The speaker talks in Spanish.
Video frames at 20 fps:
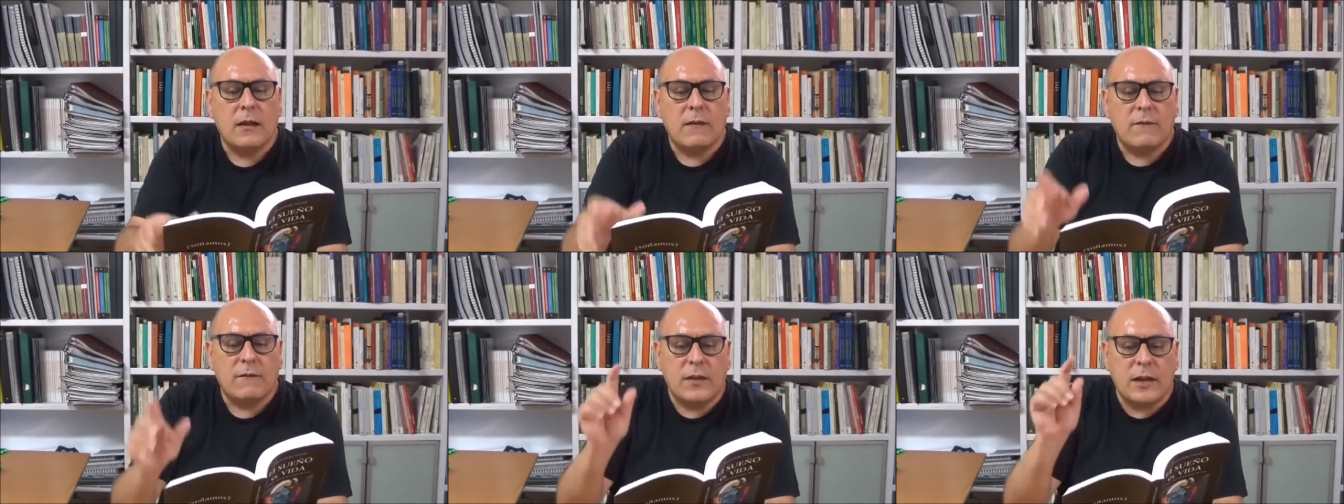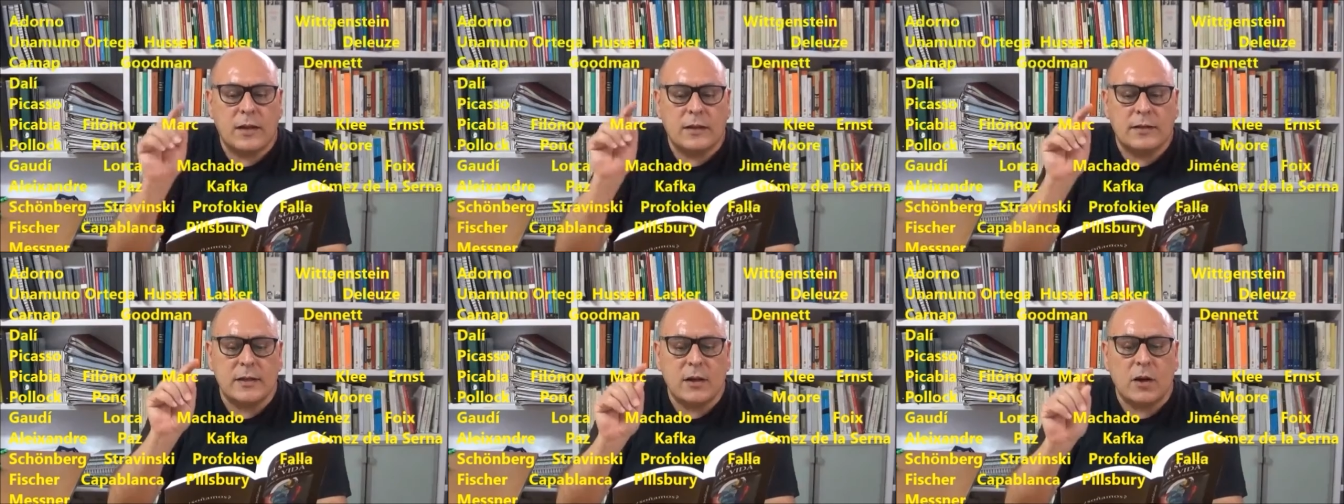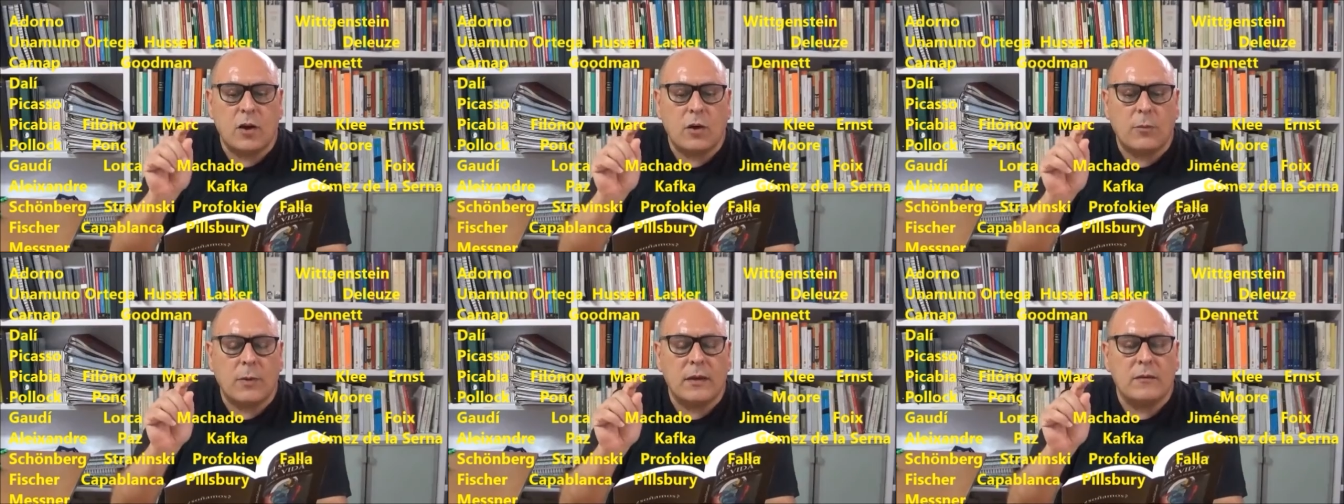Del
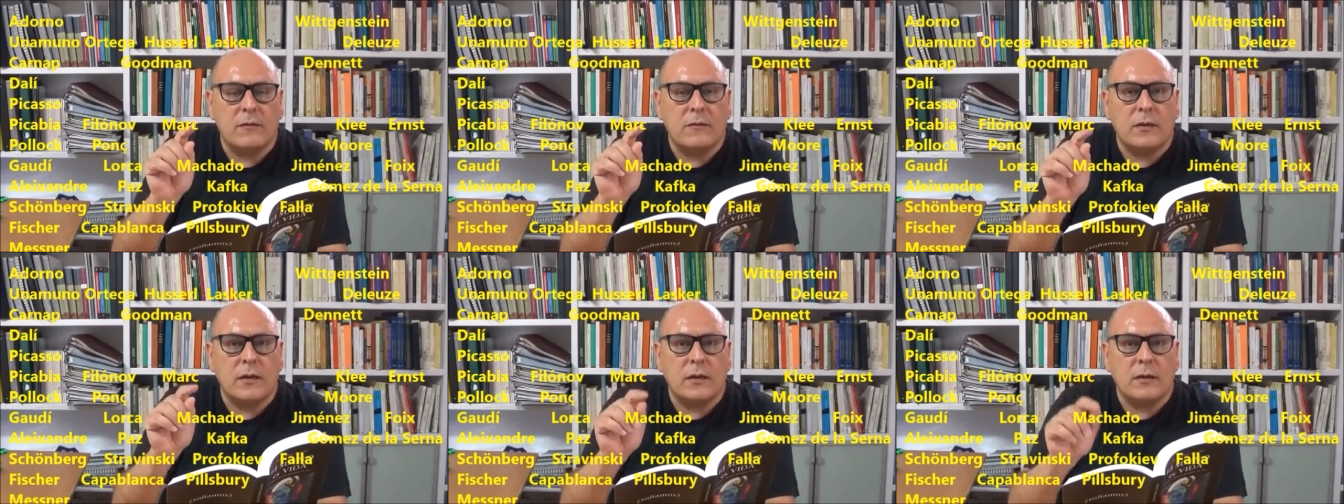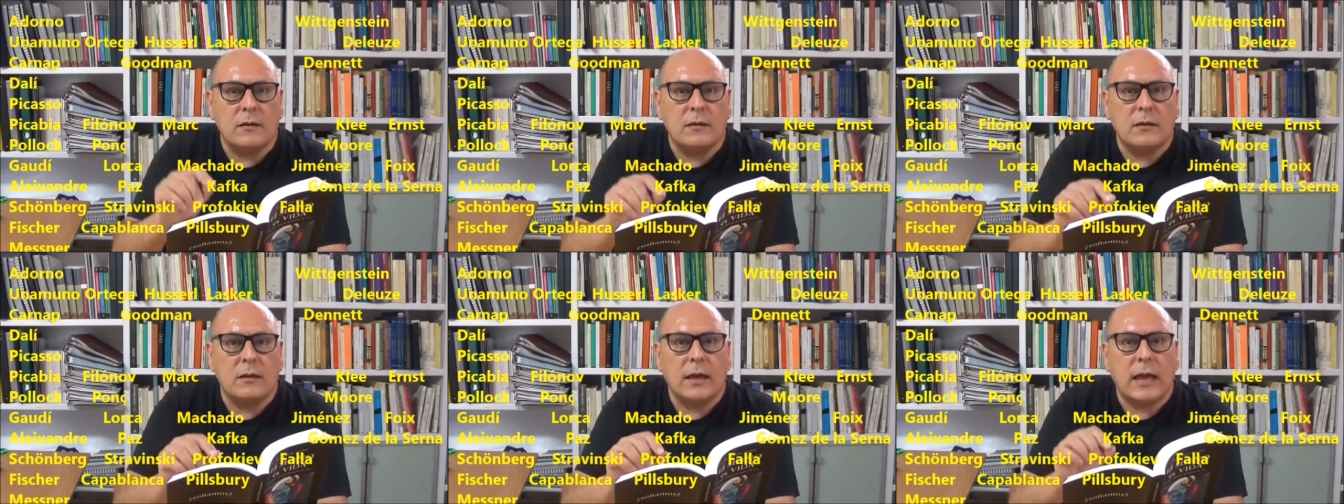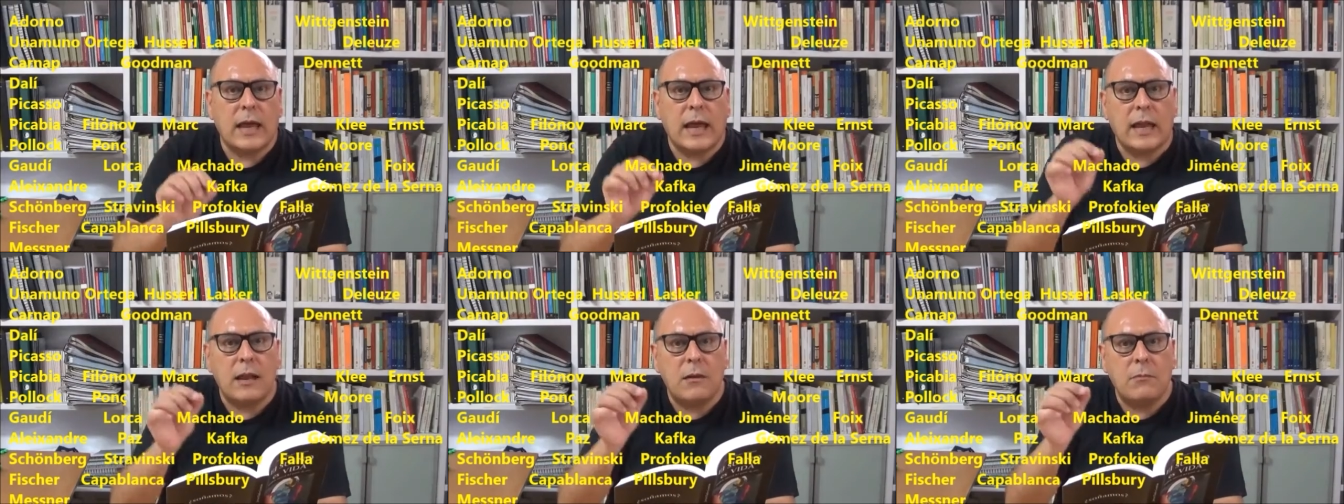siglo XX,
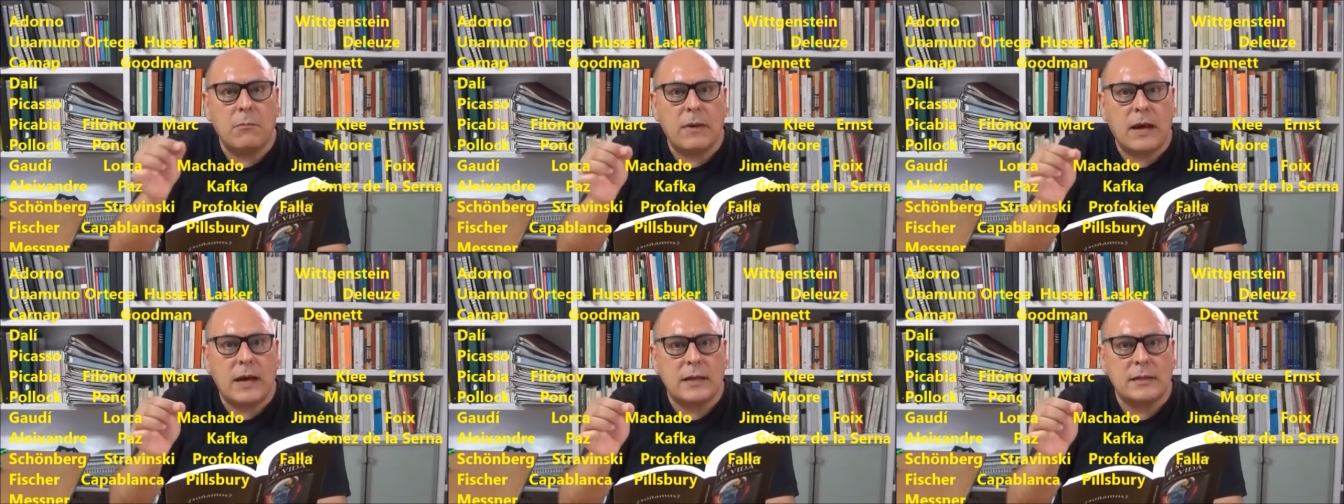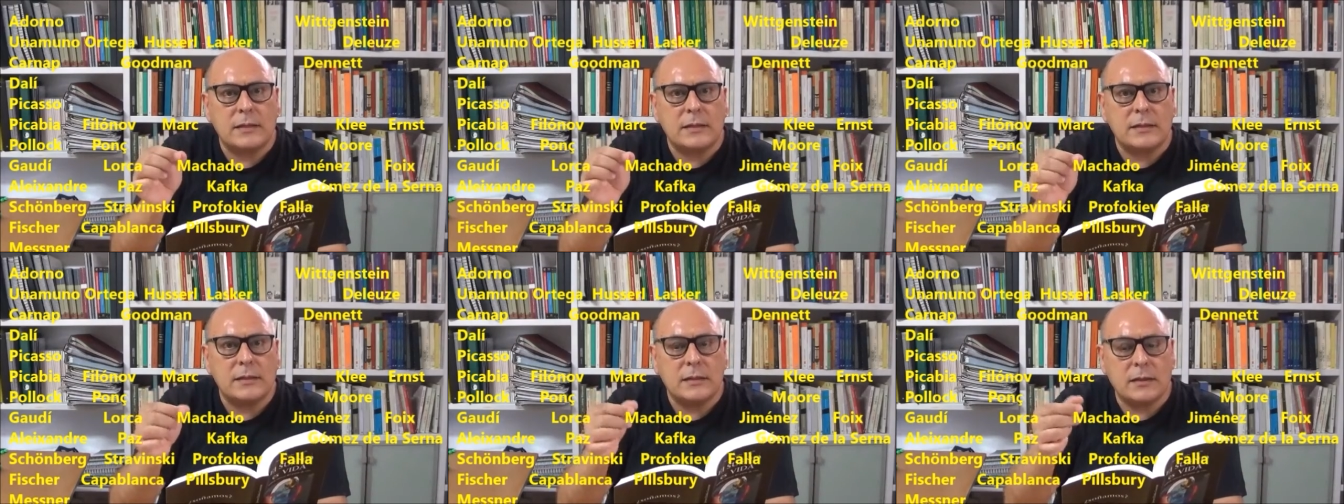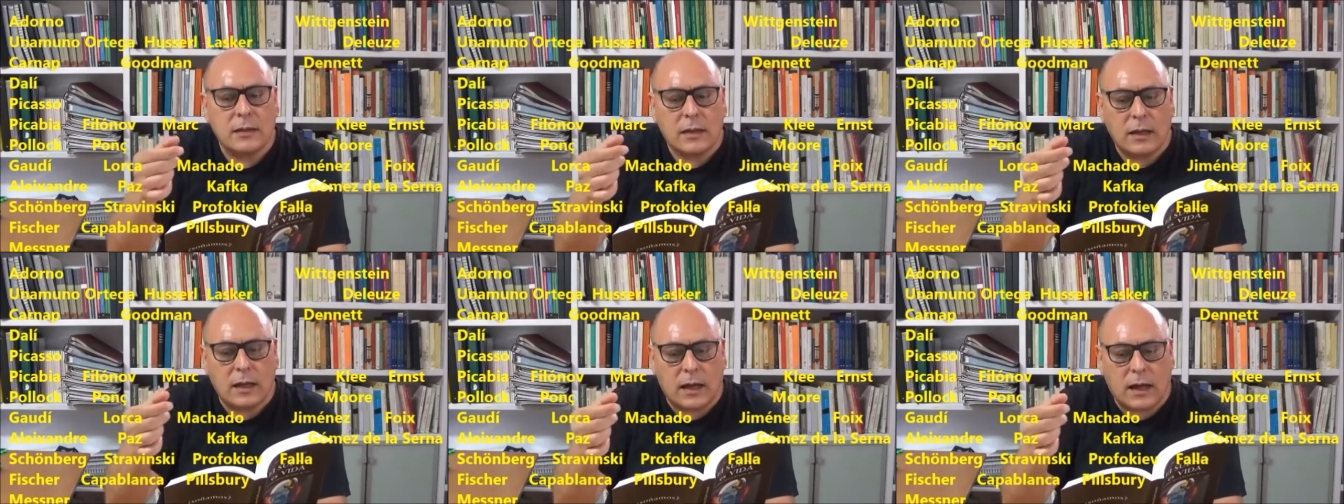el Marx,
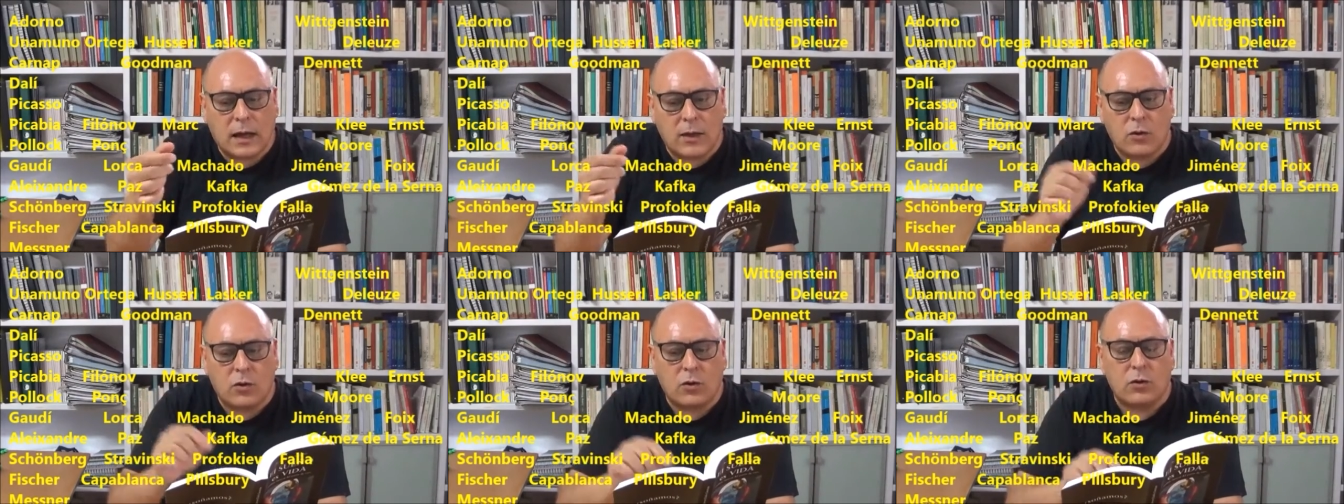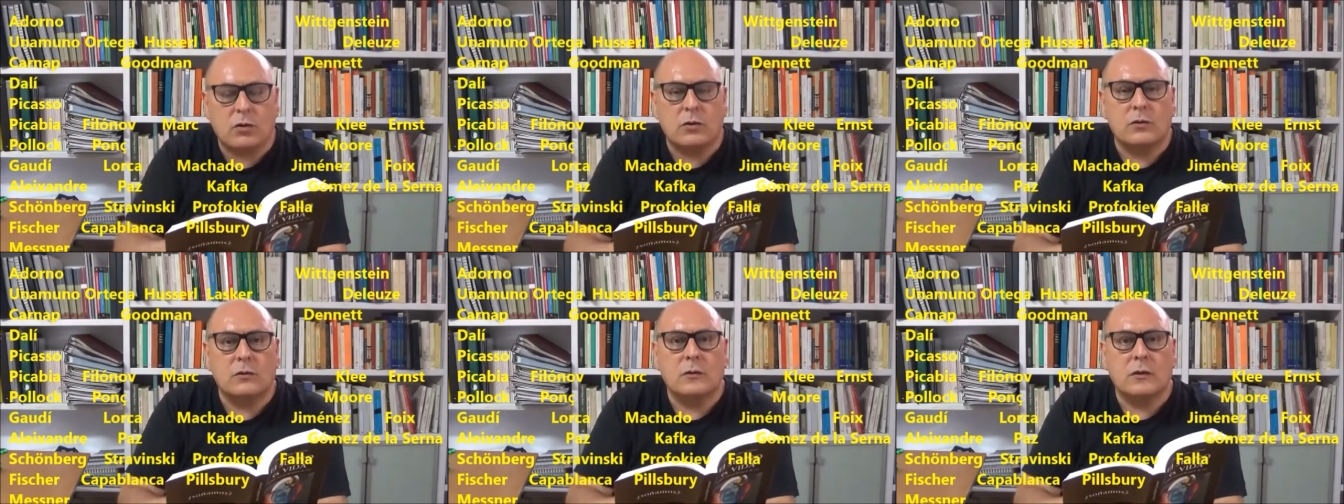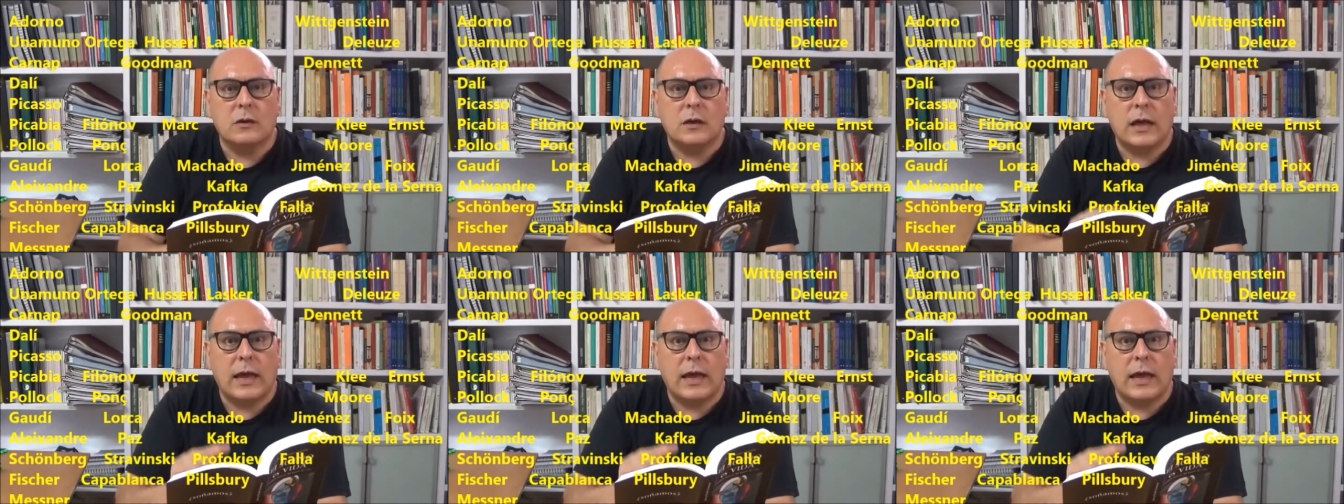Adorno,